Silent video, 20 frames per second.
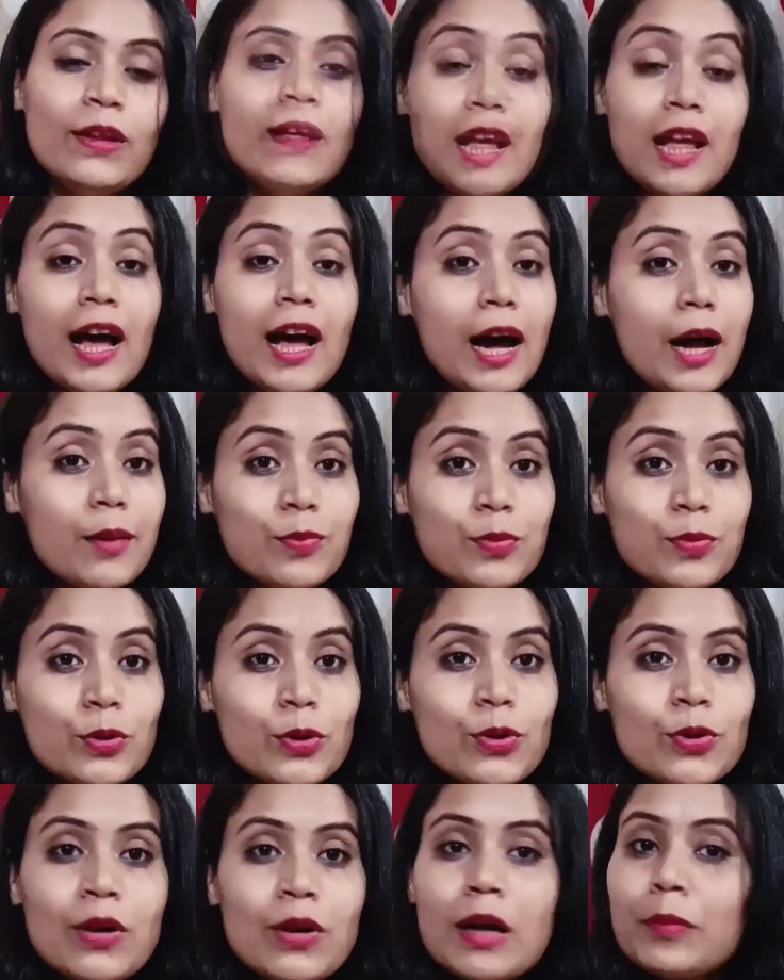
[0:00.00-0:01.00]
আর ব্রণ
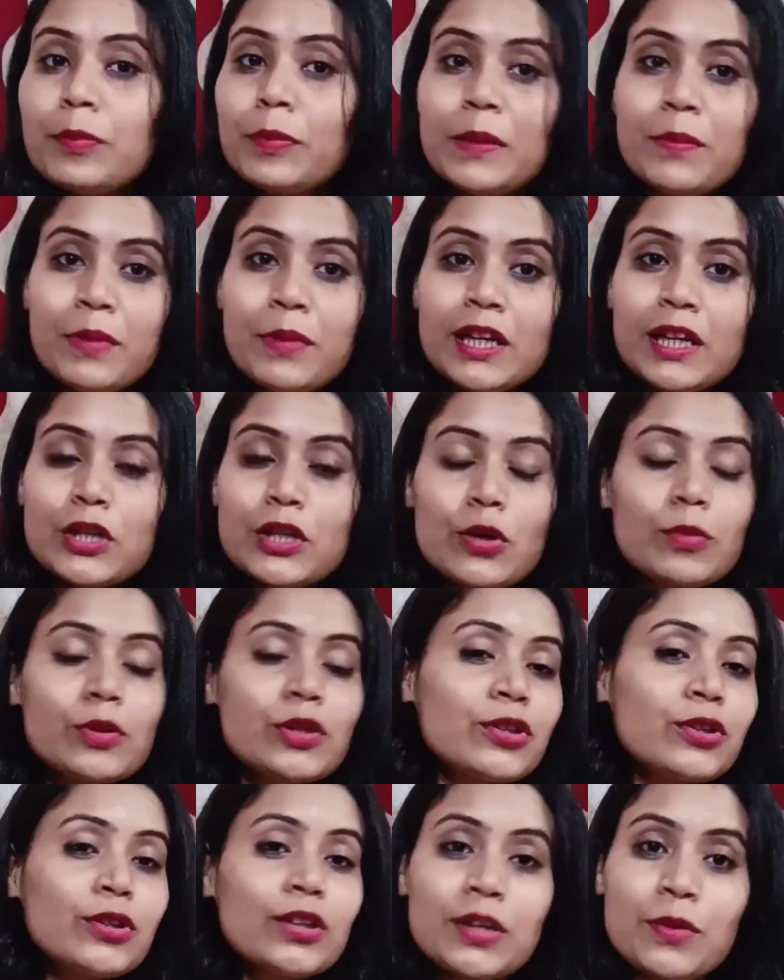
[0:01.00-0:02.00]
আর পিম্পলের সমস্যা তো
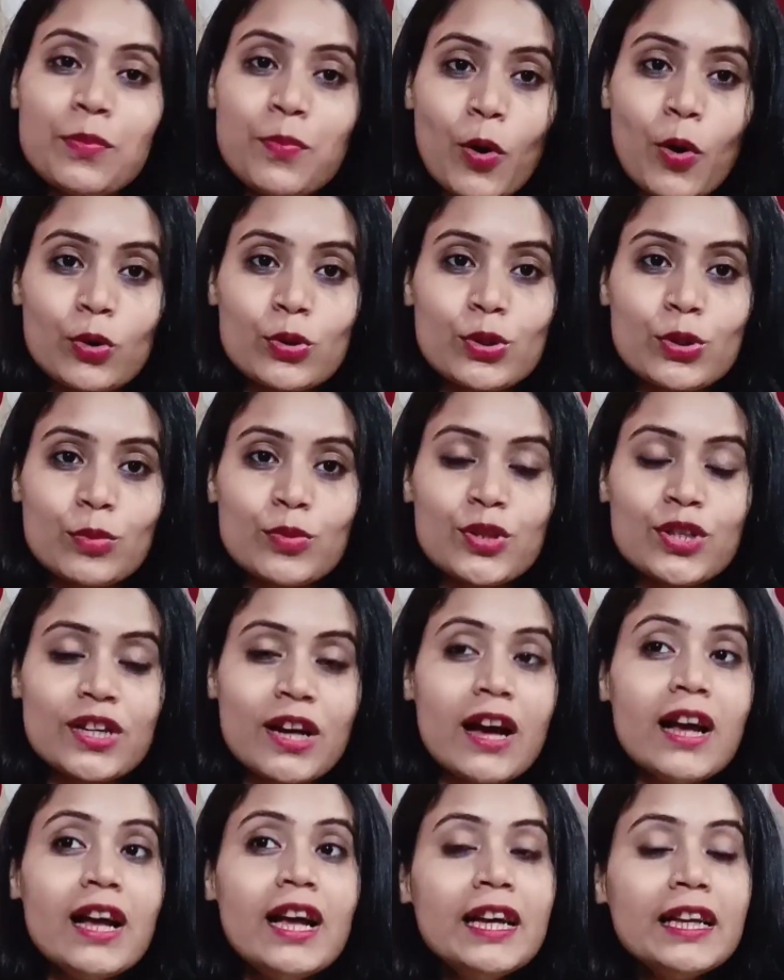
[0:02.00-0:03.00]
একটা বড় সমস্যা
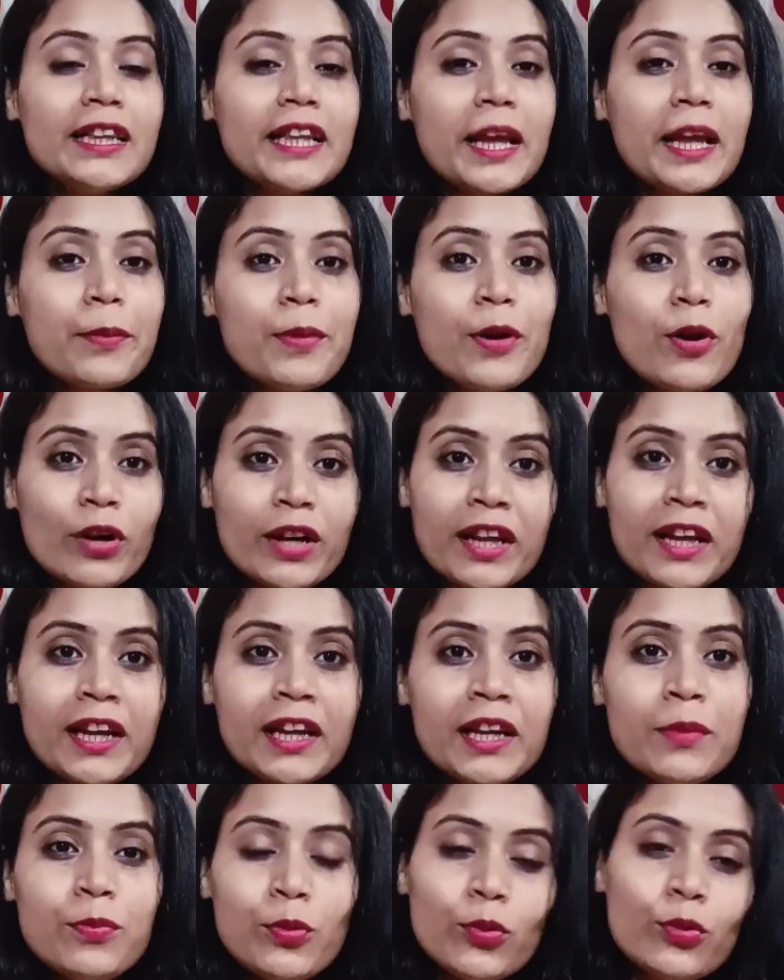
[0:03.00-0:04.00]
দেখবে অনেকেরই
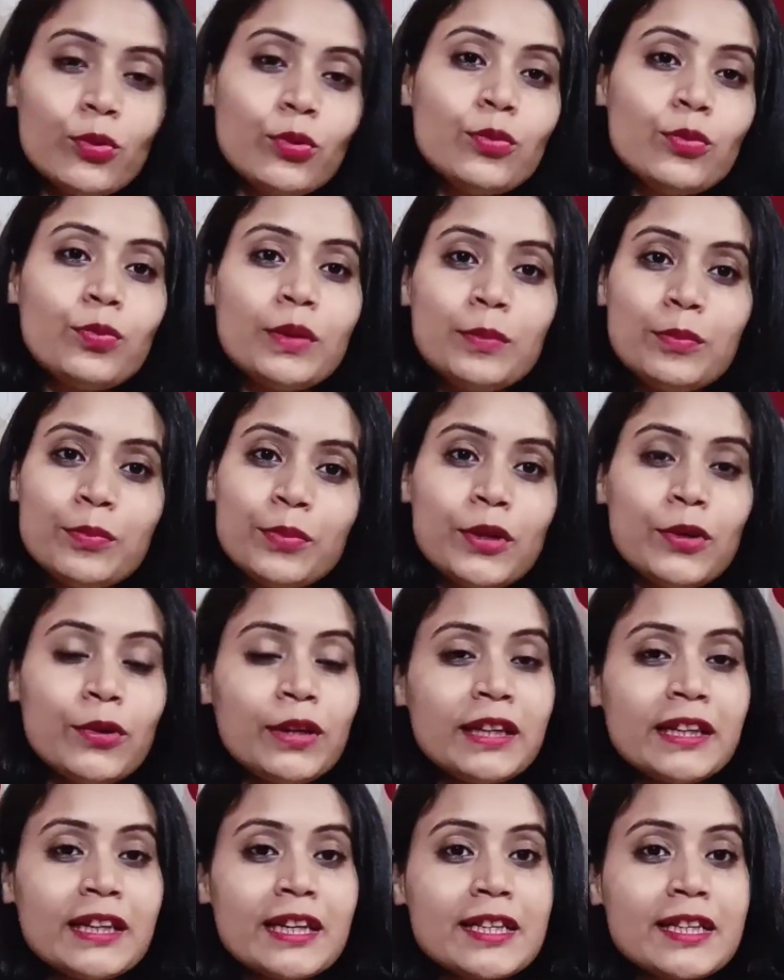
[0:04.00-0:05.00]
ব্রণ পিম্পল হয়ে
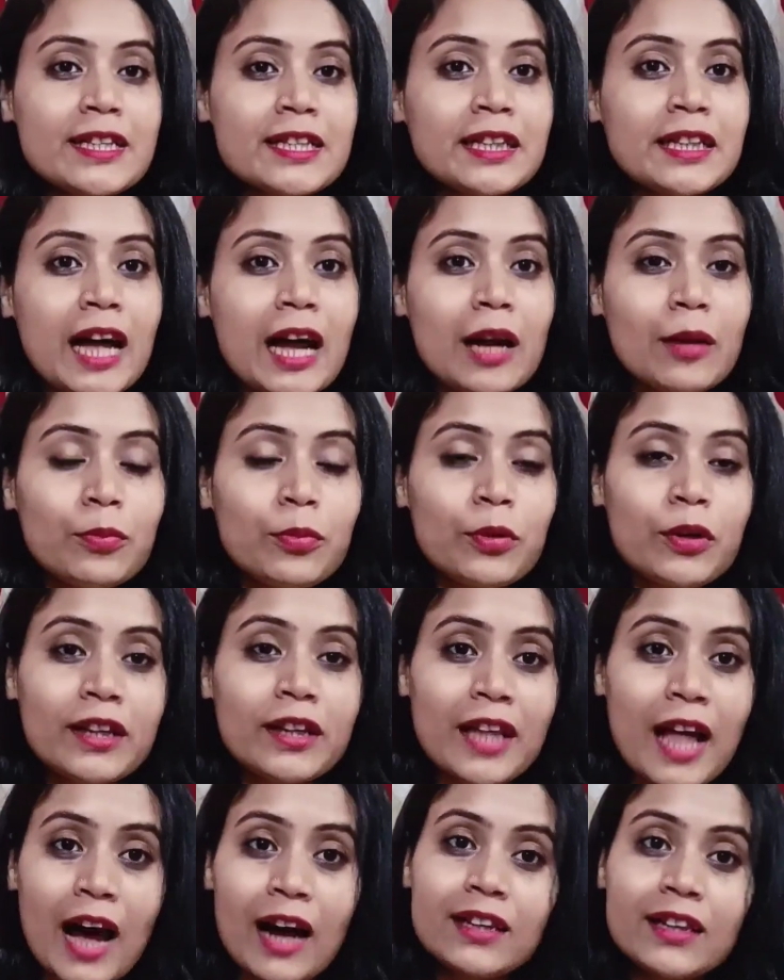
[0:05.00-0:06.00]
যাচ্ছে তারপর
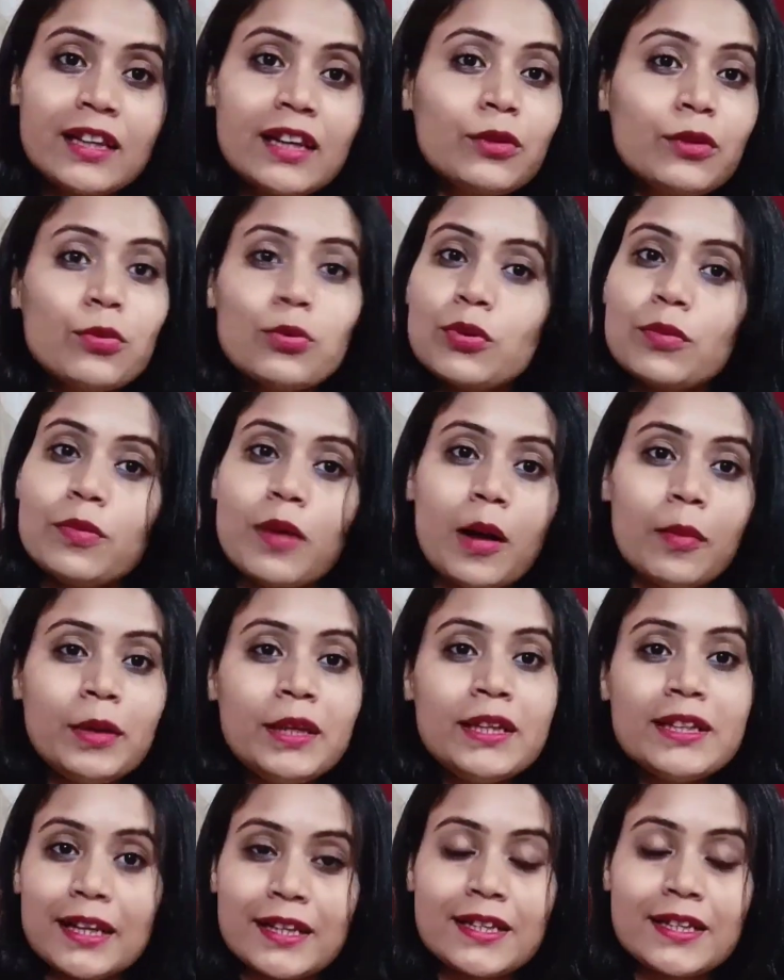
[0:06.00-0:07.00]
দাগটা কোনোভাবেই
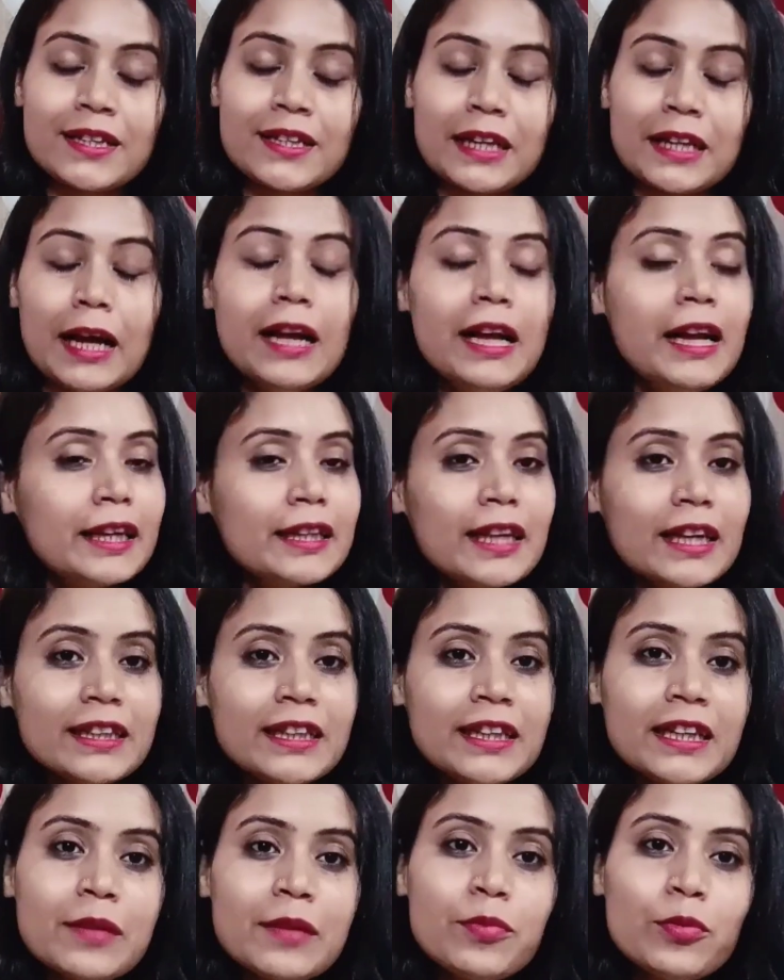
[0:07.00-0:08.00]
যাচ্ছে না তাদেরকে
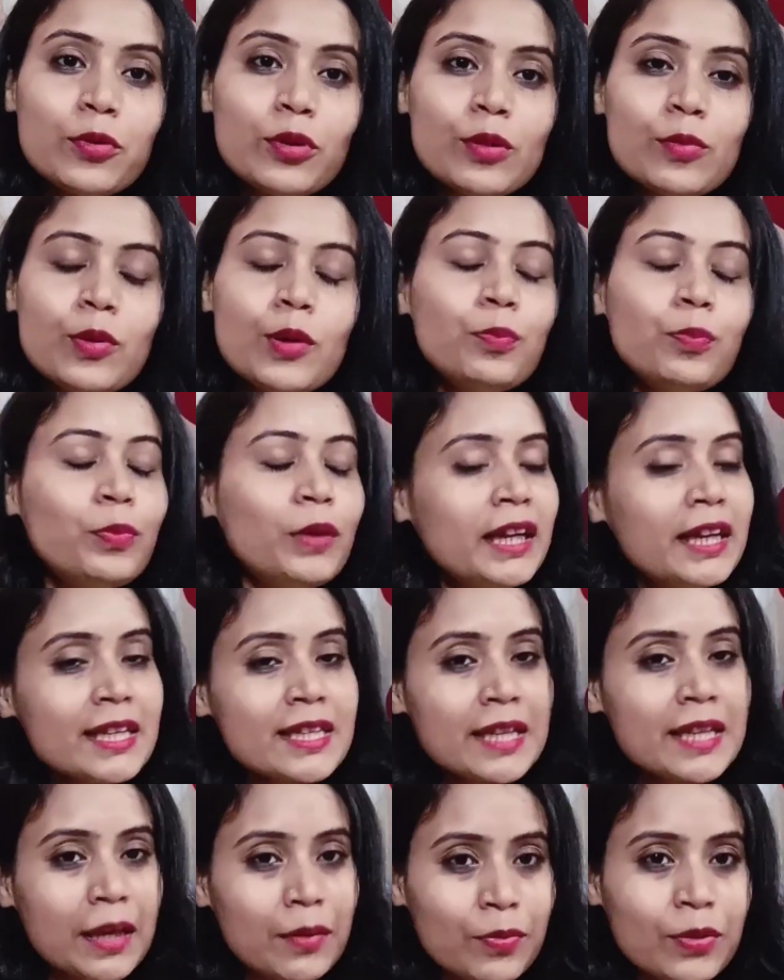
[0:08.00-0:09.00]
বলবো প্লিজ এই
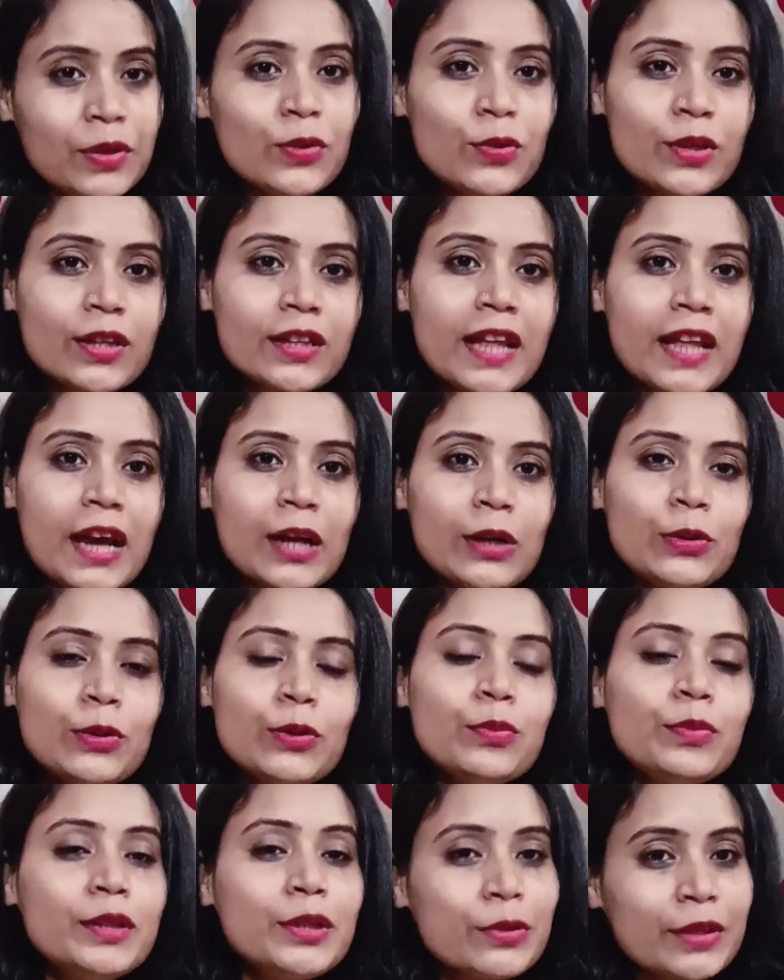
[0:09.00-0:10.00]
ভিডিওটা দেখো
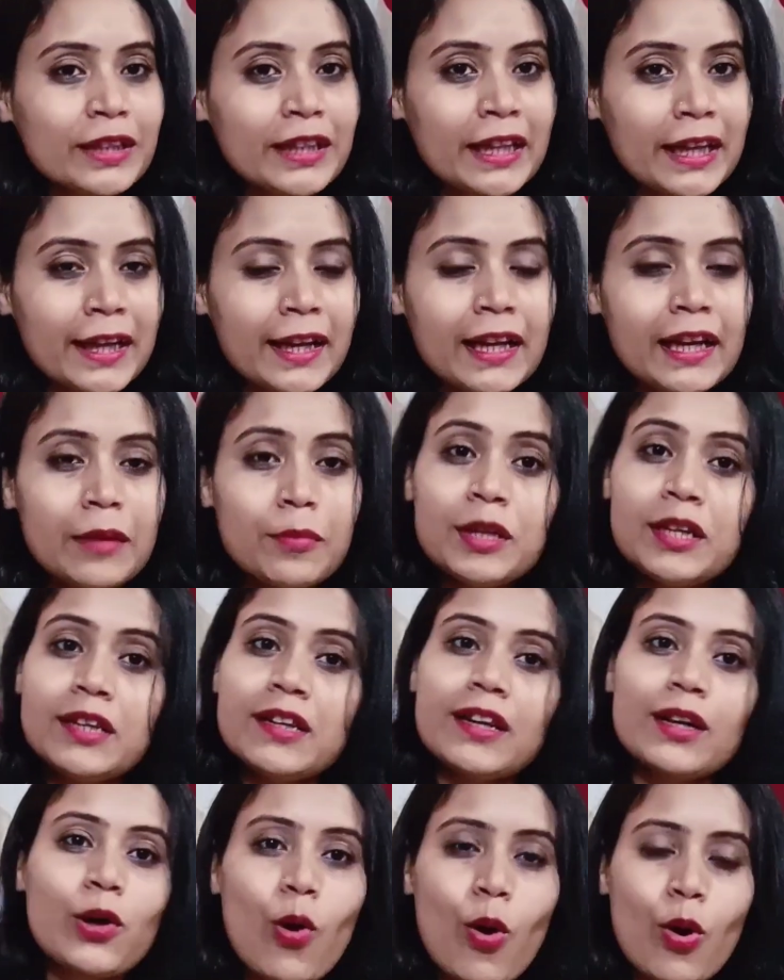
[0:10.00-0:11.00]
ভিডিওটা দেখে রেমেডিটা
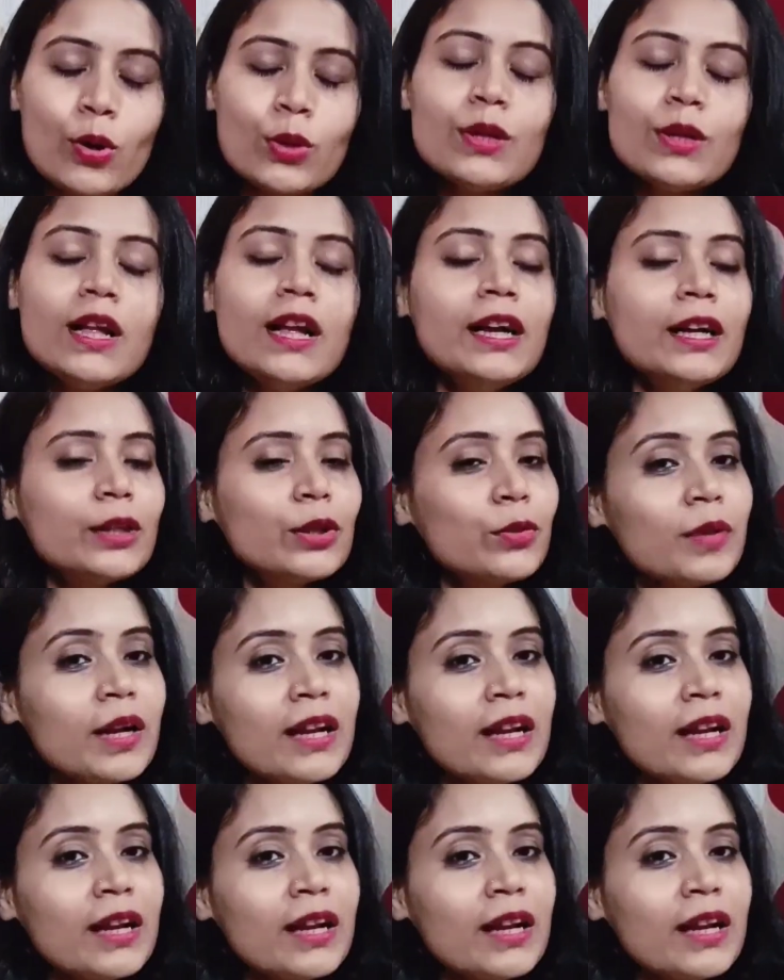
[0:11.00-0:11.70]
করো তোমরা